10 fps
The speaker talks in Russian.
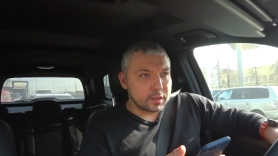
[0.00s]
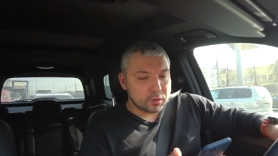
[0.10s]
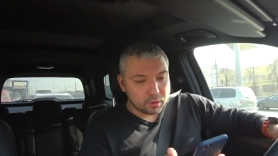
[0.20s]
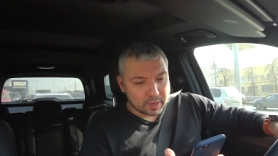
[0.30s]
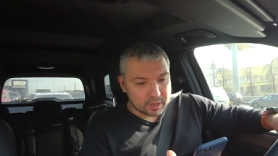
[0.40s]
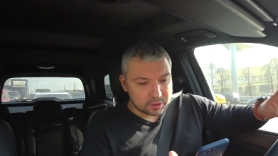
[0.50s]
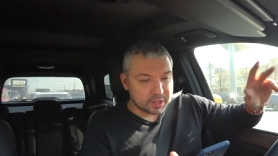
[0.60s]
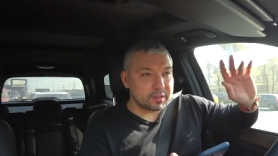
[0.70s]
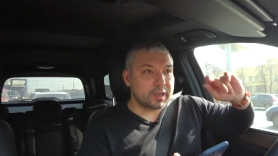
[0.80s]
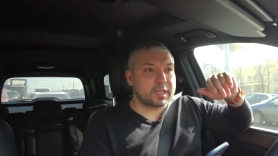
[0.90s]
Ну, короче
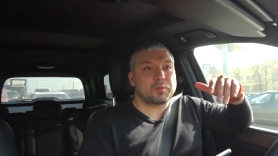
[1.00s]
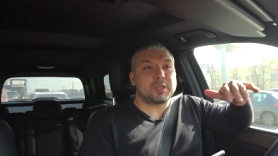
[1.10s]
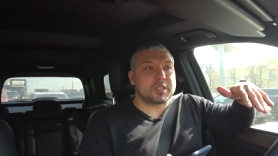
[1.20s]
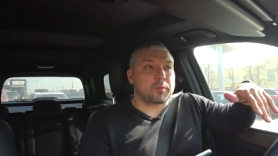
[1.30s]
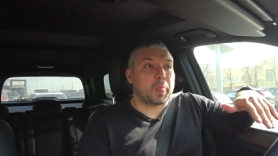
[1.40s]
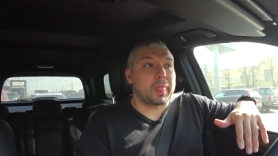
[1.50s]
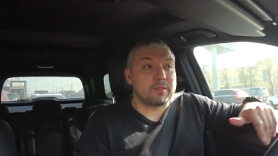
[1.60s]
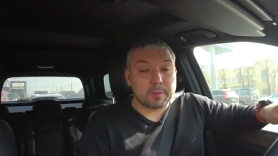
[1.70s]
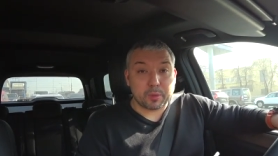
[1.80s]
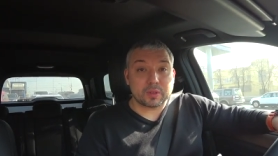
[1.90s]
говоря, смысл.
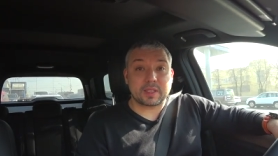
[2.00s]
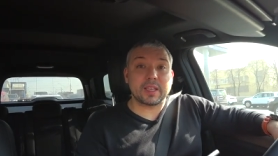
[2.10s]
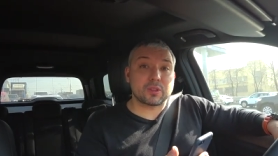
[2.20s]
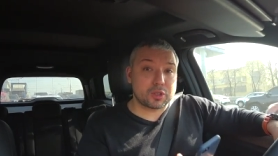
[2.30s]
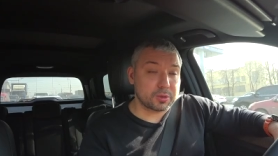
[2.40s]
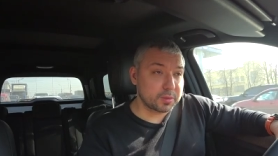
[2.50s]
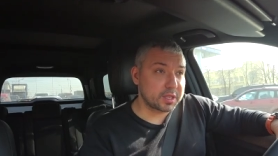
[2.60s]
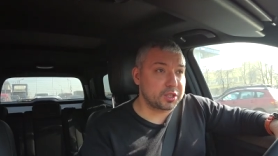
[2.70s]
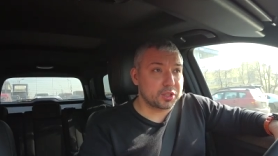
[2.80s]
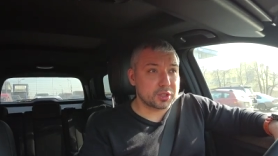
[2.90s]
Вопрос следующим,
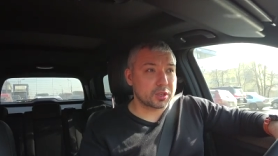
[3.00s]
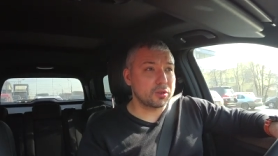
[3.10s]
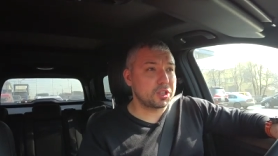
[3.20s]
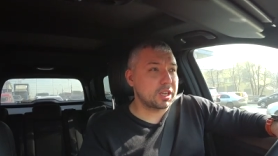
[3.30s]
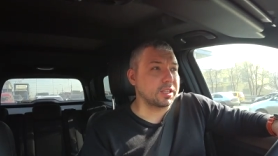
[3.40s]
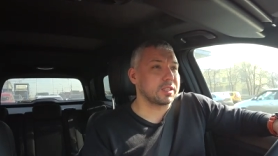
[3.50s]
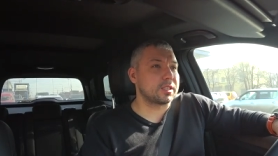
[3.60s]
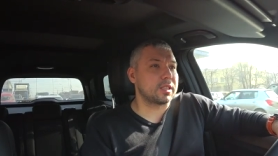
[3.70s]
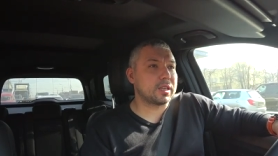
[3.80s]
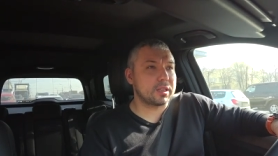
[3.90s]
значит,
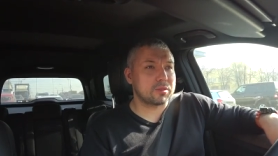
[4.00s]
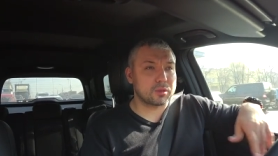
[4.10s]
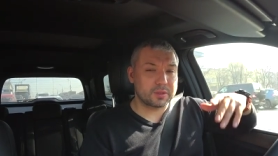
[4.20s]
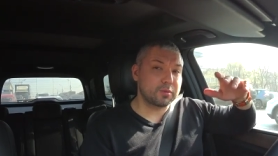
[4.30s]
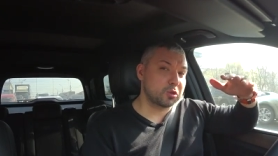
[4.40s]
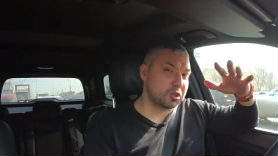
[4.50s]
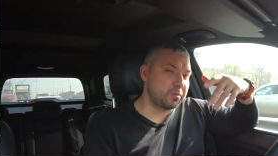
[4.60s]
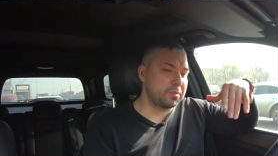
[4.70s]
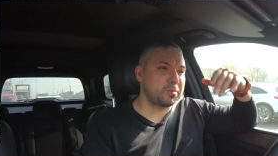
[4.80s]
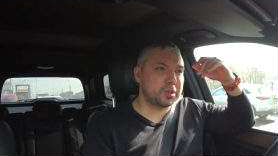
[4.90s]
заключается, да, то есть вы можете
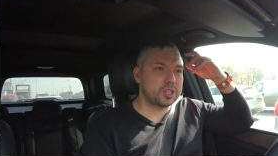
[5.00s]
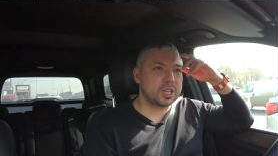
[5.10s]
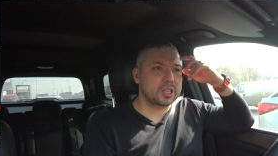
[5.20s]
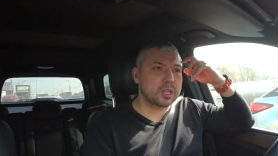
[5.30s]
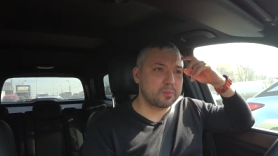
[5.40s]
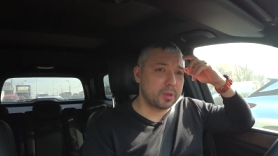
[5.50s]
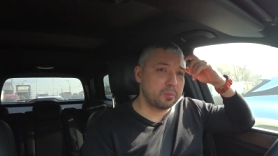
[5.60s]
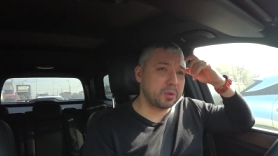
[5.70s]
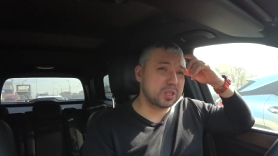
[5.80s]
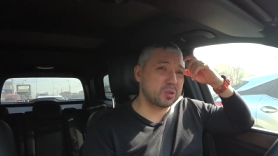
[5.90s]
почитать там
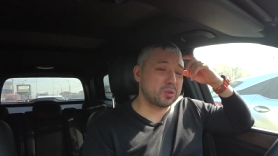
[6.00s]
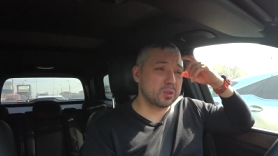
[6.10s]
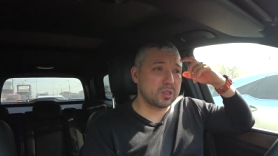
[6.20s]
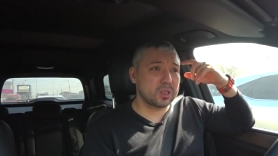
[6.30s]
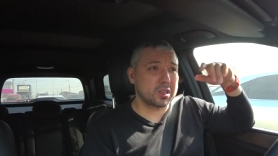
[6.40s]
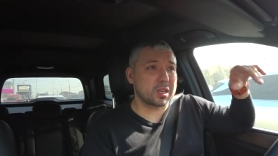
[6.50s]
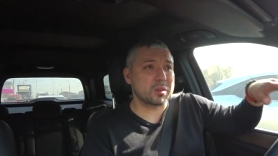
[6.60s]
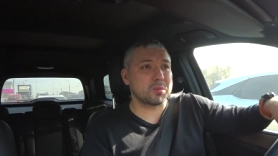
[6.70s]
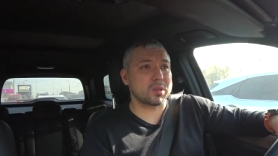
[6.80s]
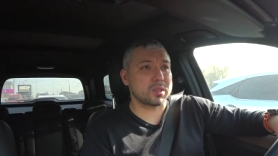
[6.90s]
переписку, а,
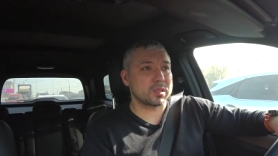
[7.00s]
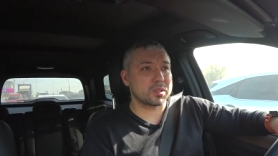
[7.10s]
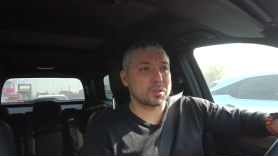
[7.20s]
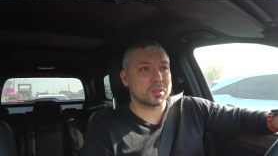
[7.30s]
как бы